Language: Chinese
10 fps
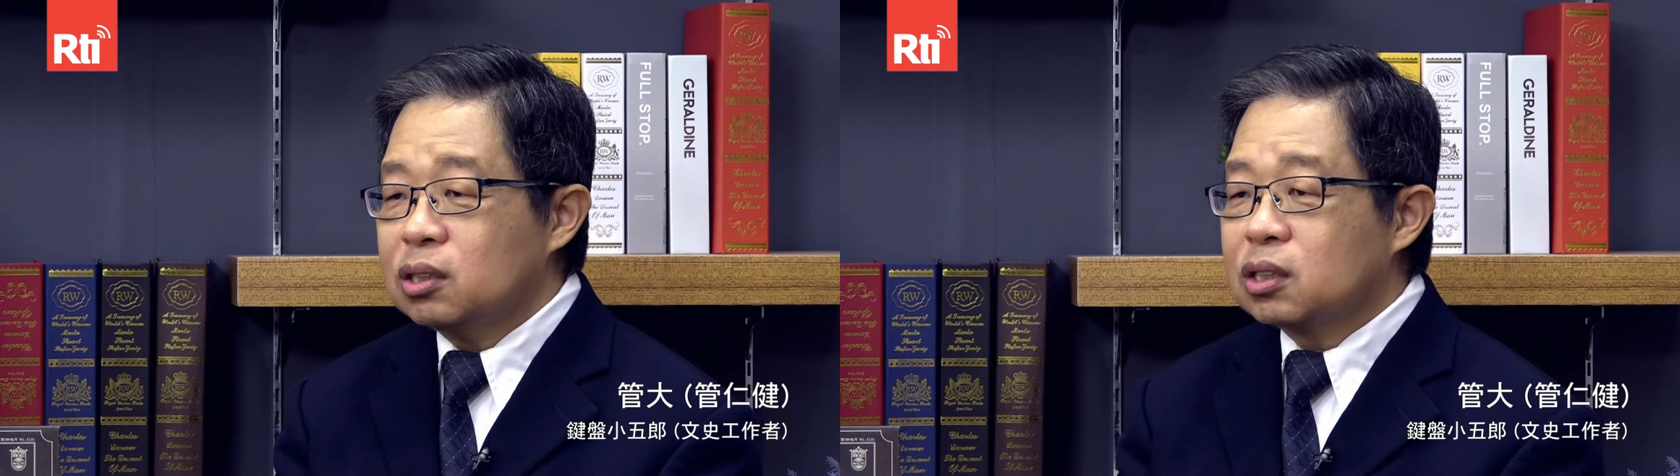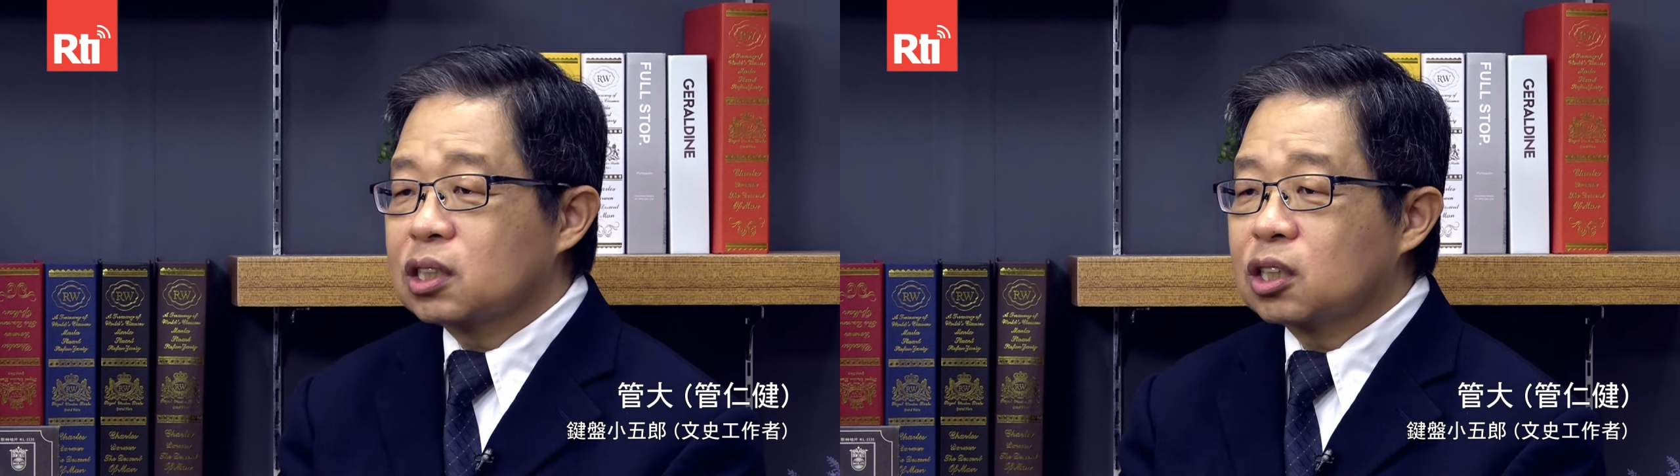
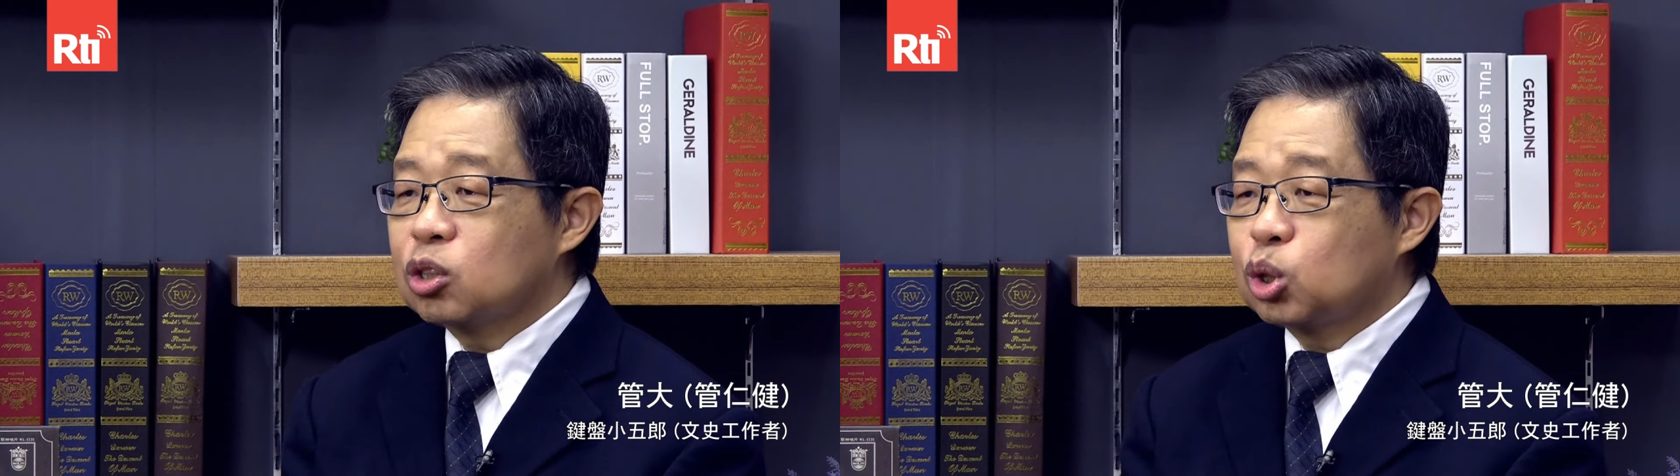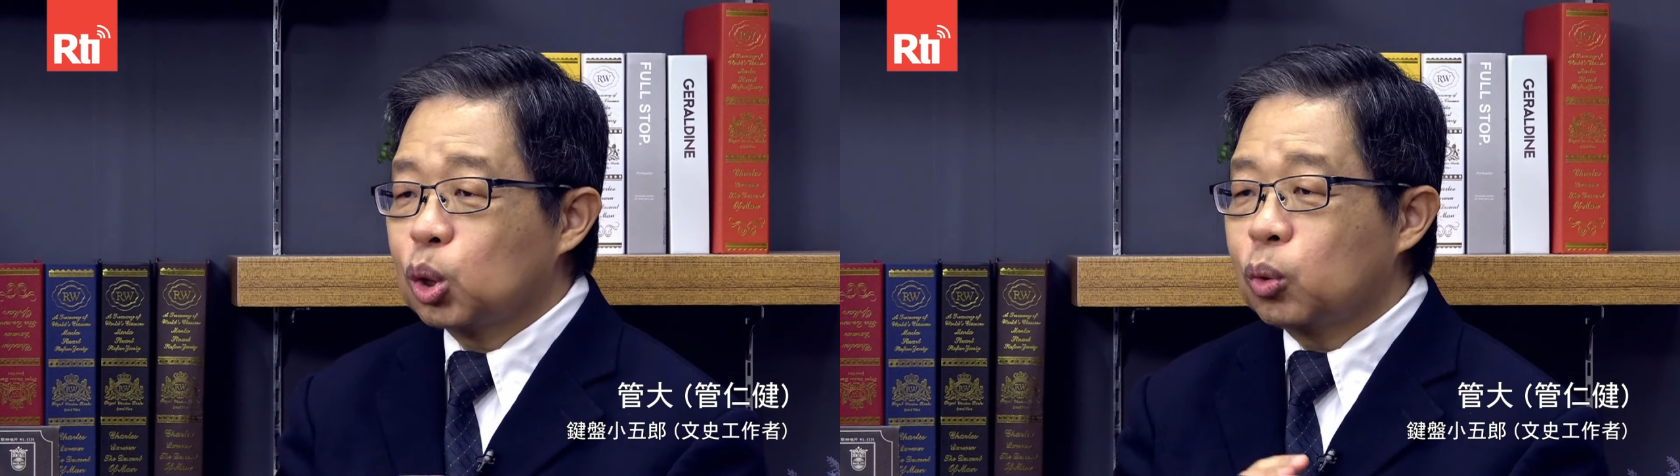跟这
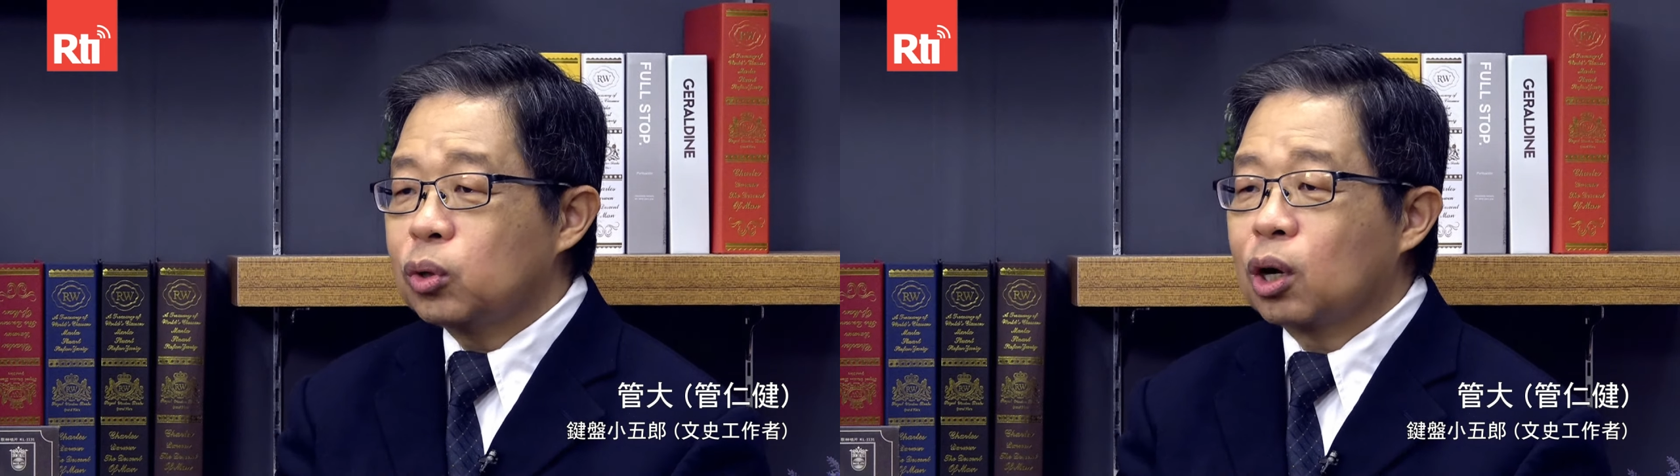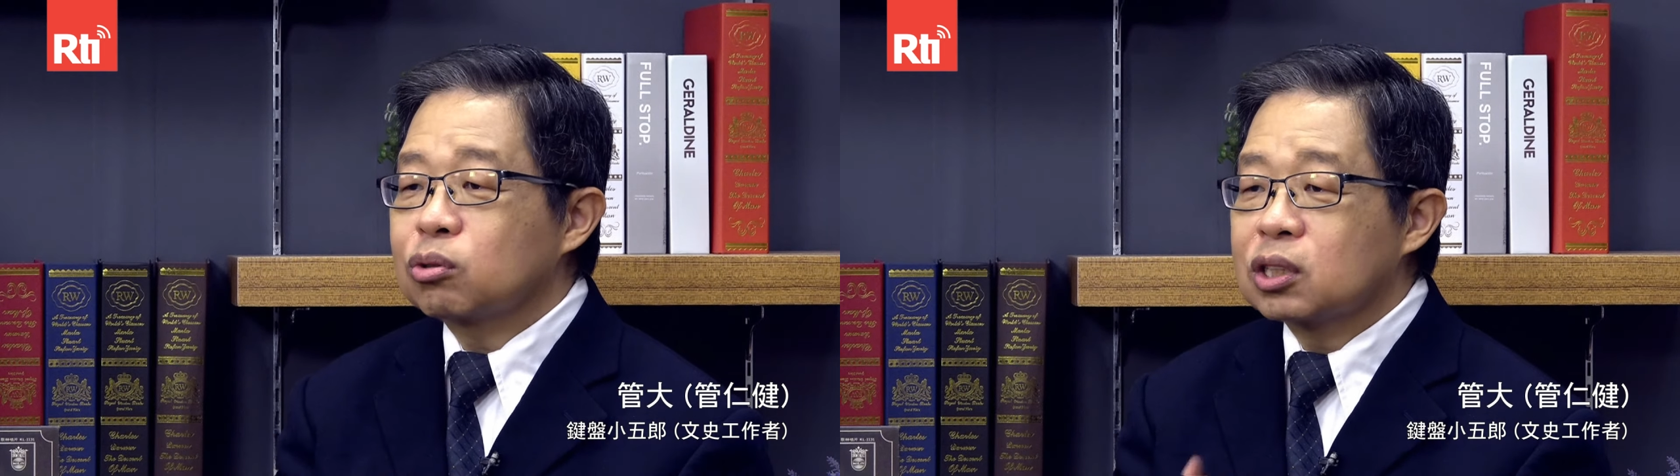个
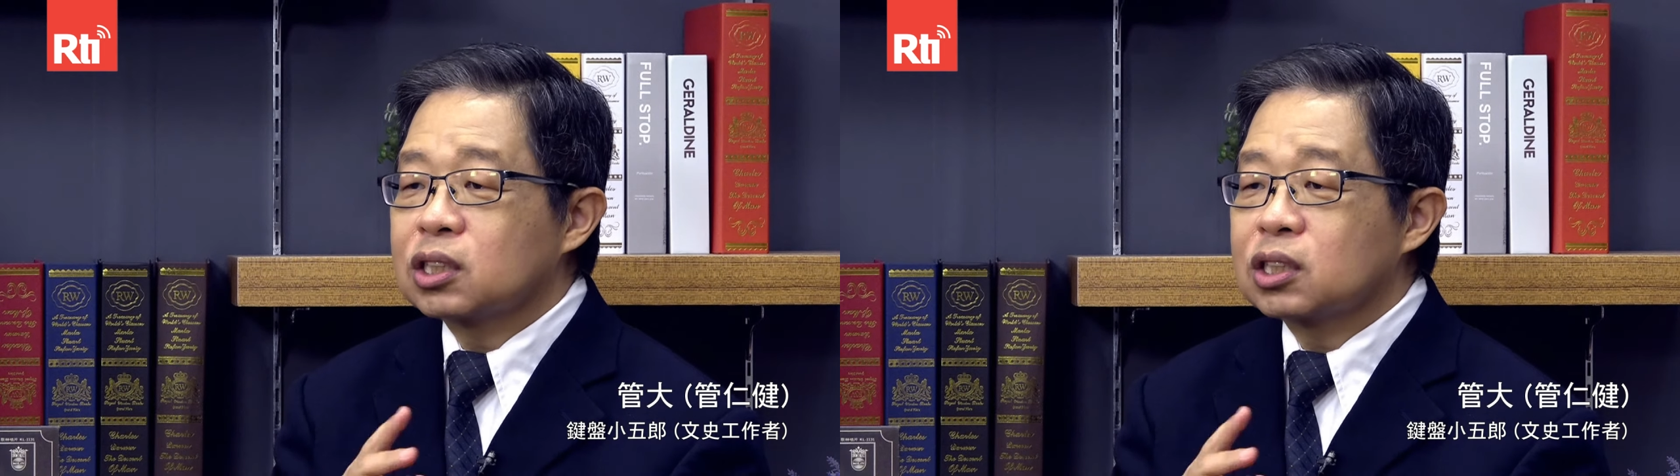琼瑶